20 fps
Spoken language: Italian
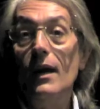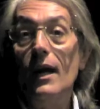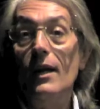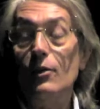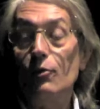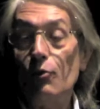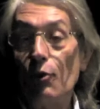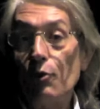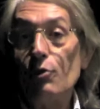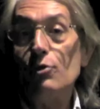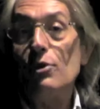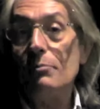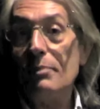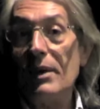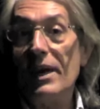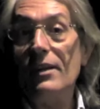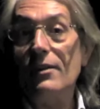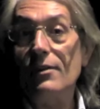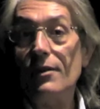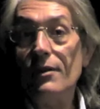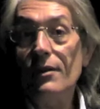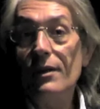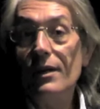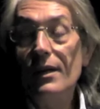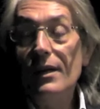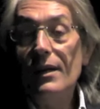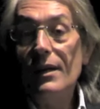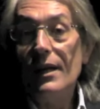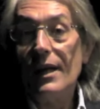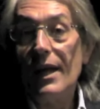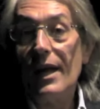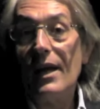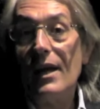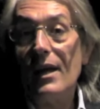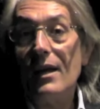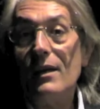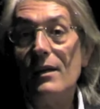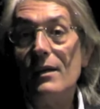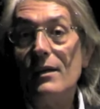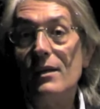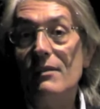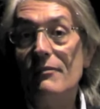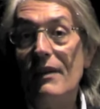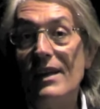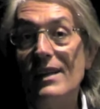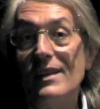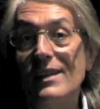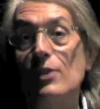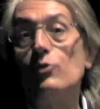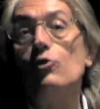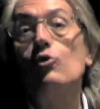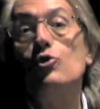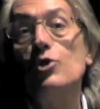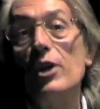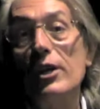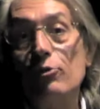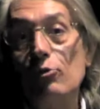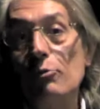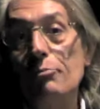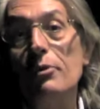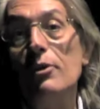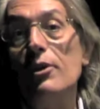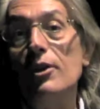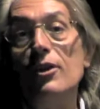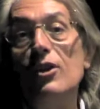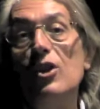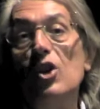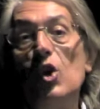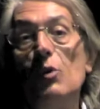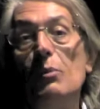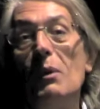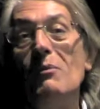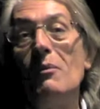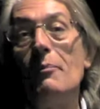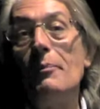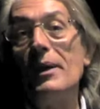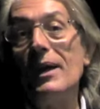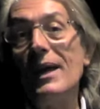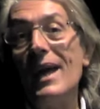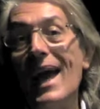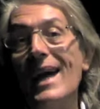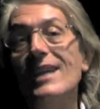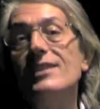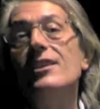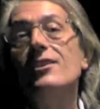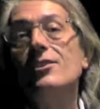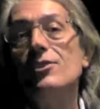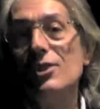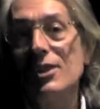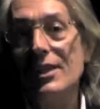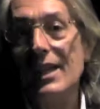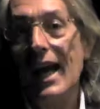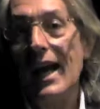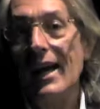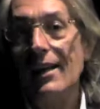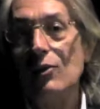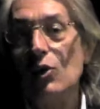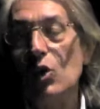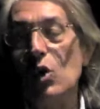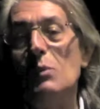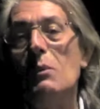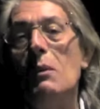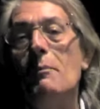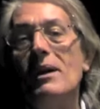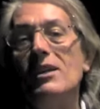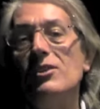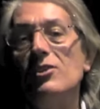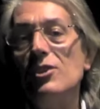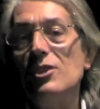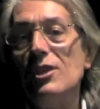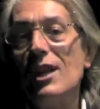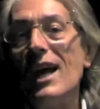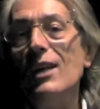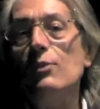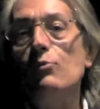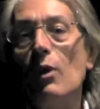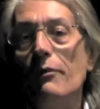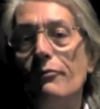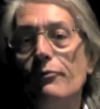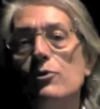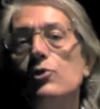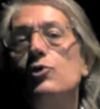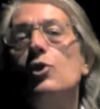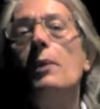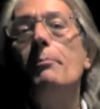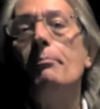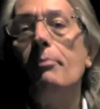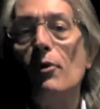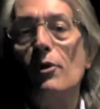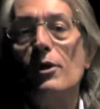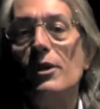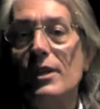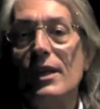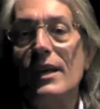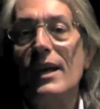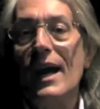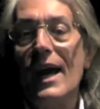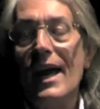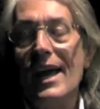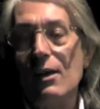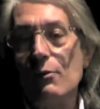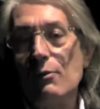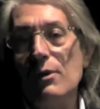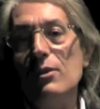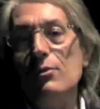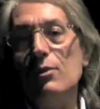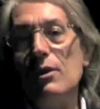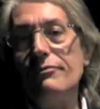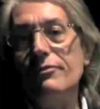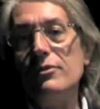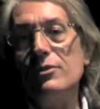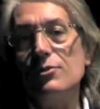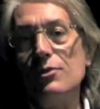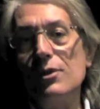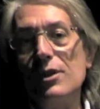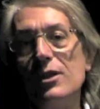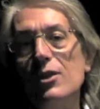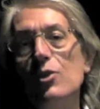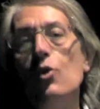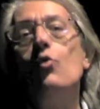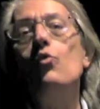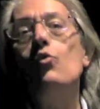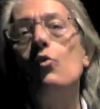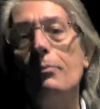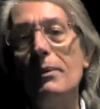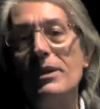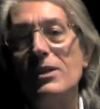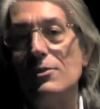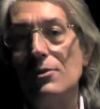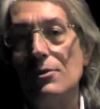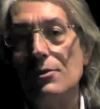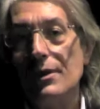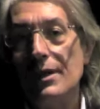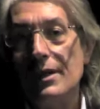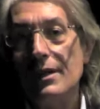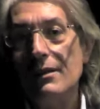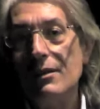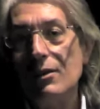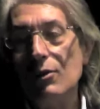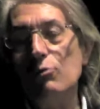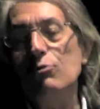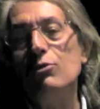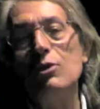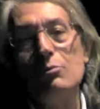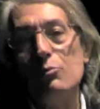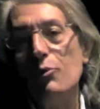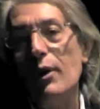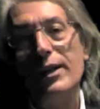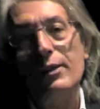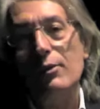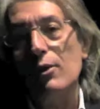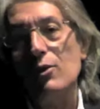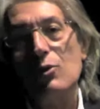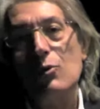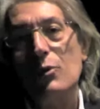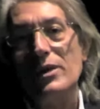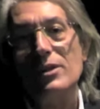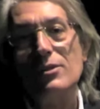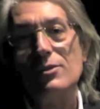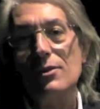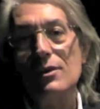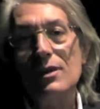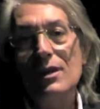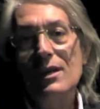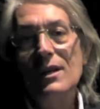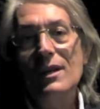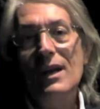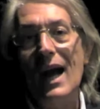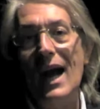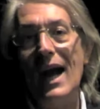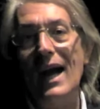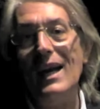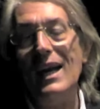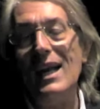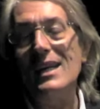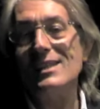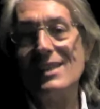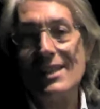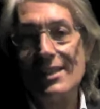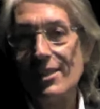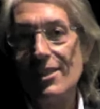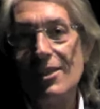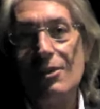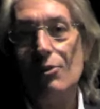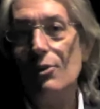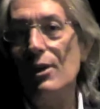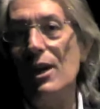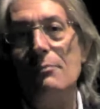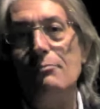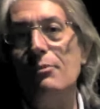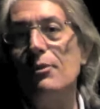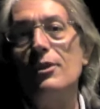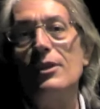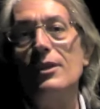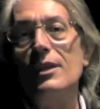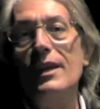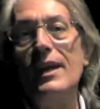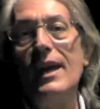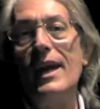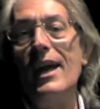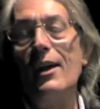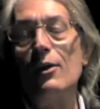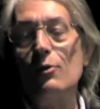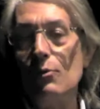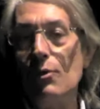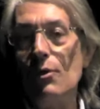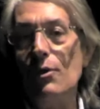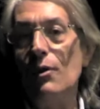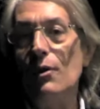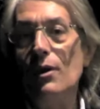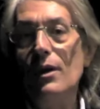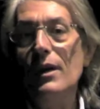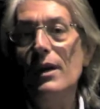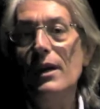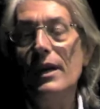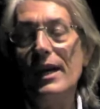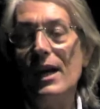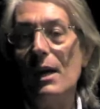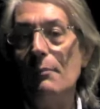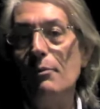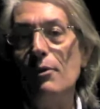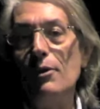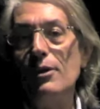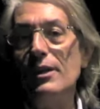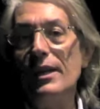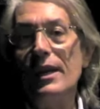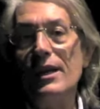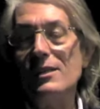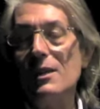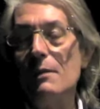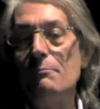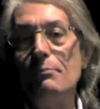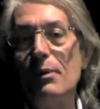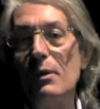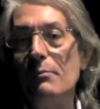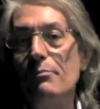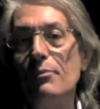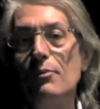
Antonio Di Pietro che diventa soggetto politico proprio perché ha esercitato come magistrato una funzione politica e quindi una funzione di occupazione, contribuendo in questo all'assassinio della politica e al ruolo che la politica sempre